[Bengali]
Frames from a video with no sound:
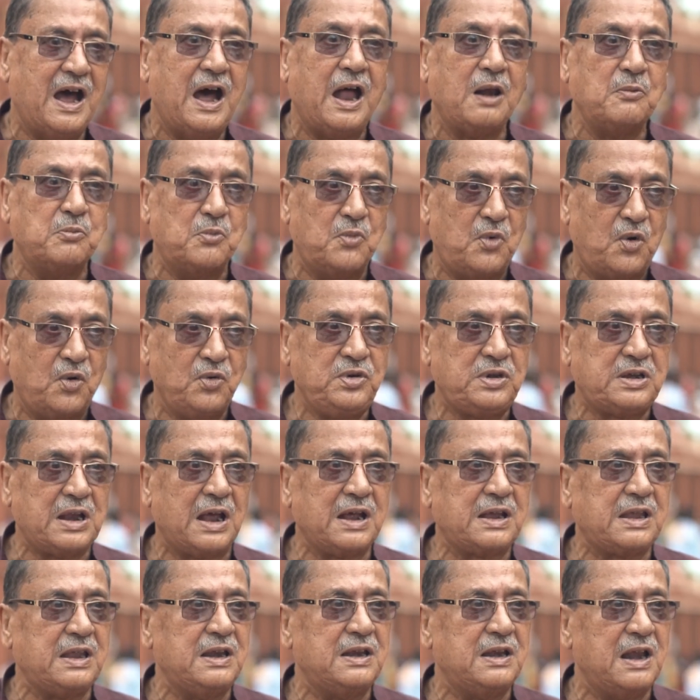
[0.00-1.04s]
আর মনটা
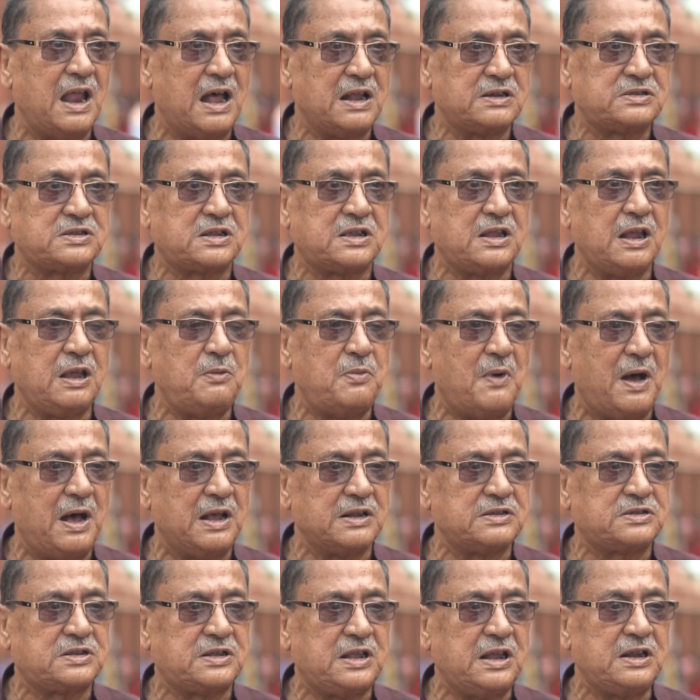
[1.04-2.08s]
কি নাস্তিক বা
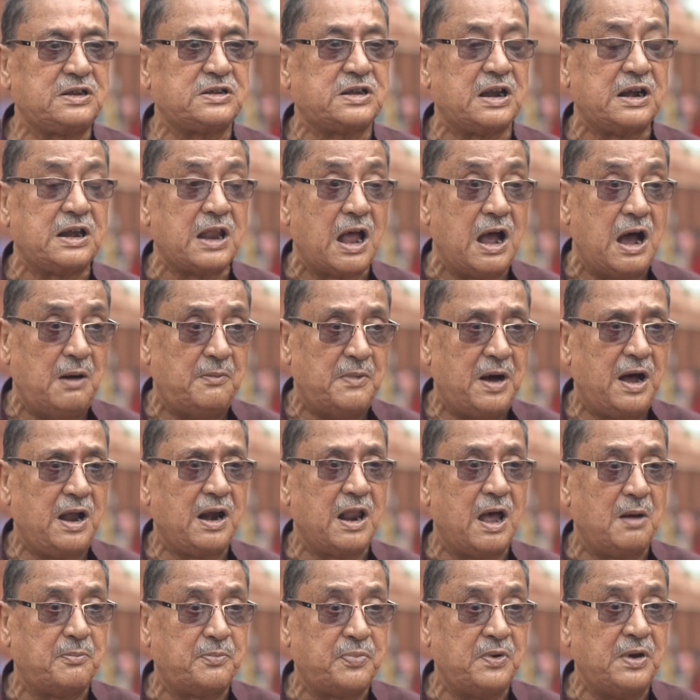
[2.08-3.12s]
আস্তিক সেটা আমার
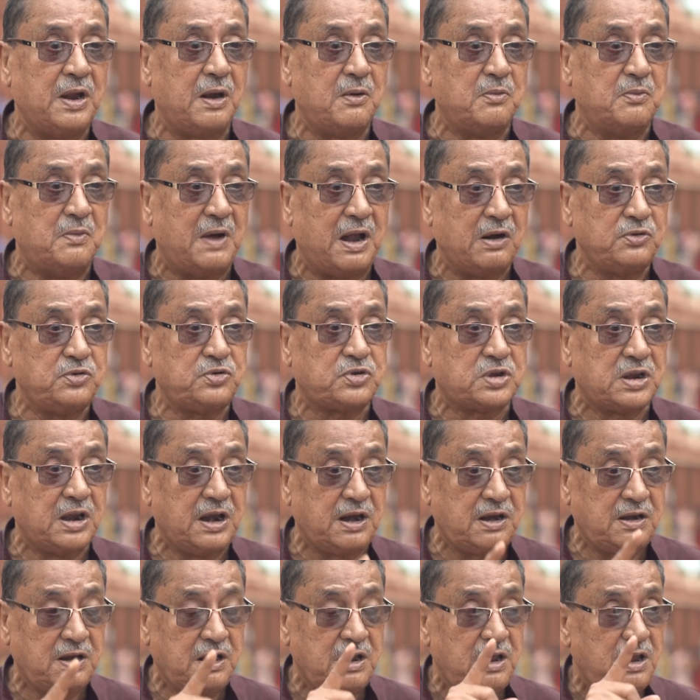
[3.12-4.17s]
আপনার
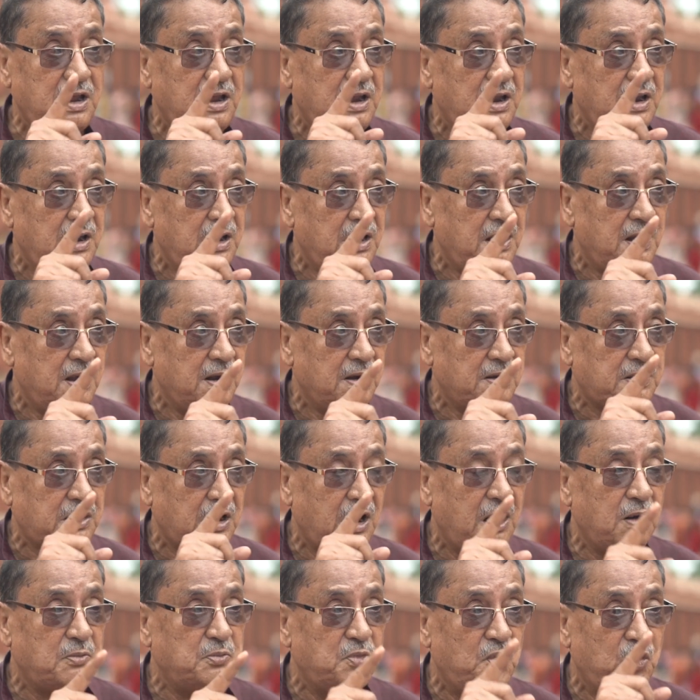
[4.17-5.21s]
মানুষের
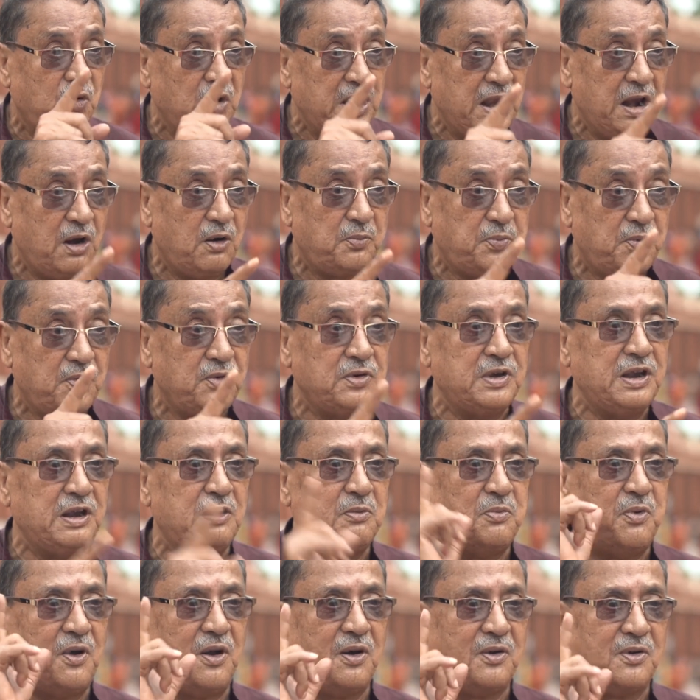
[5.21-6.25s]
তার মনের ওপর
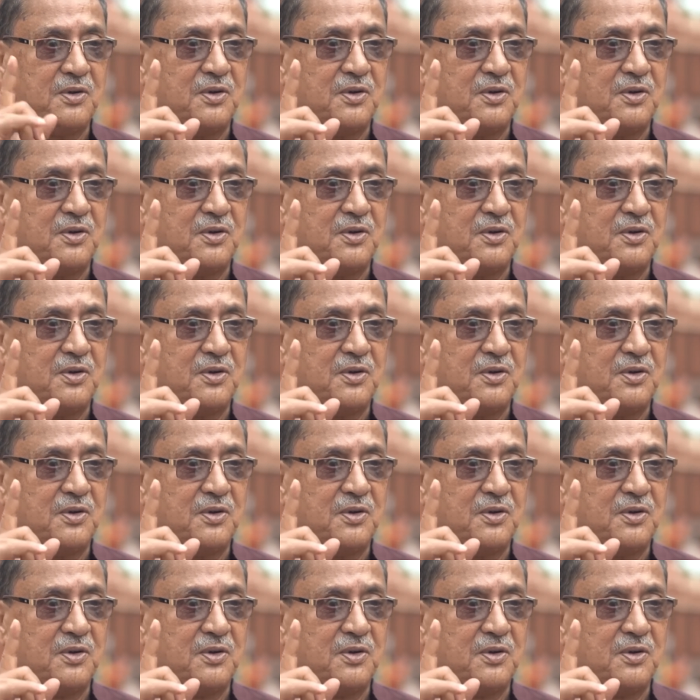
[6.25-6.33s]
নির্ভর